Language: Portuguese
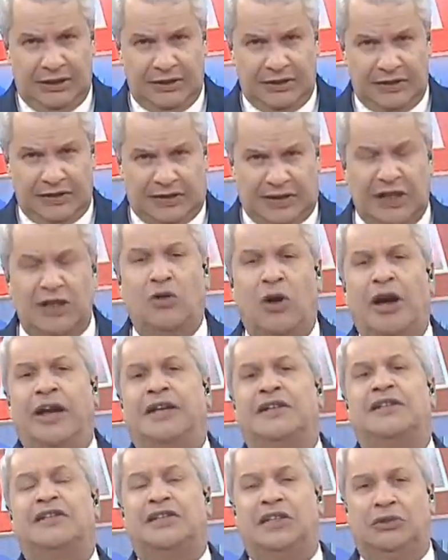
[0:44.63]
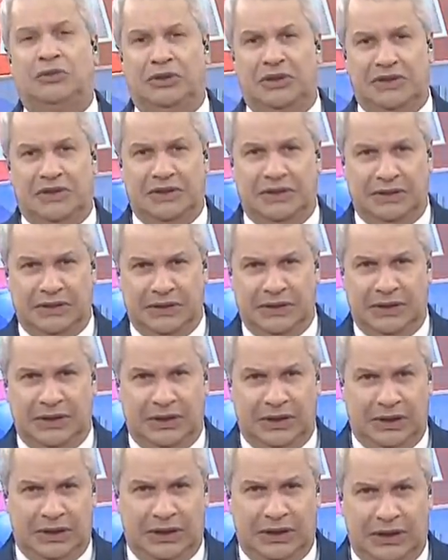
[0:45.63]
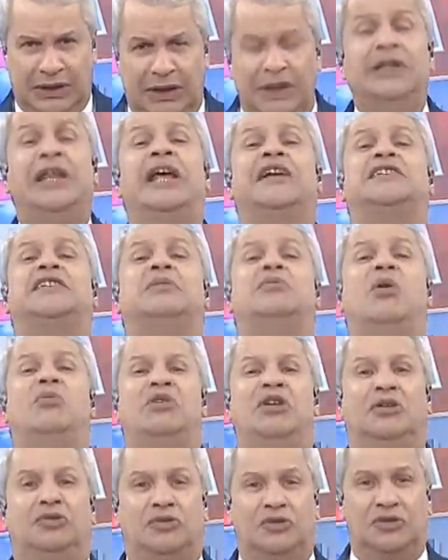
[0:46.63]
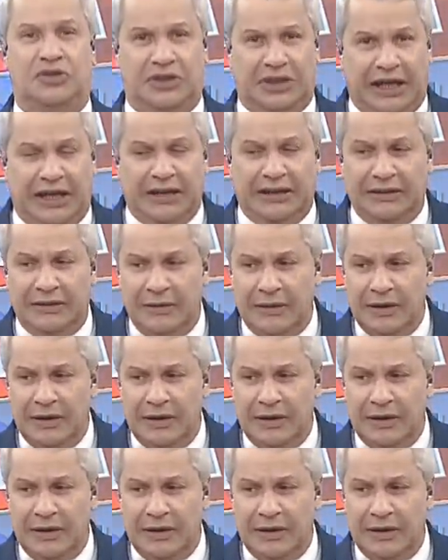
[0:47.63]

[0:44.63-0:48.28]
Senhoras e senhores, nesse momento estreia